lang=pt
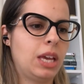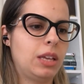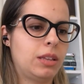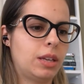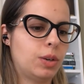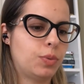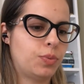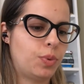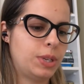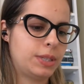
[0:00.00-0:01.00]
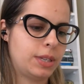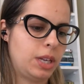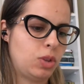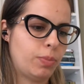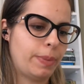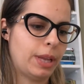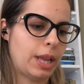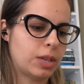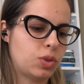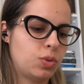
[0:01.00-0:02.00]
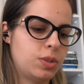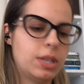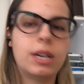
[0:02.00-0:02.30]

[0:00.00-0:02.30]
Então, foi escrito pela Susan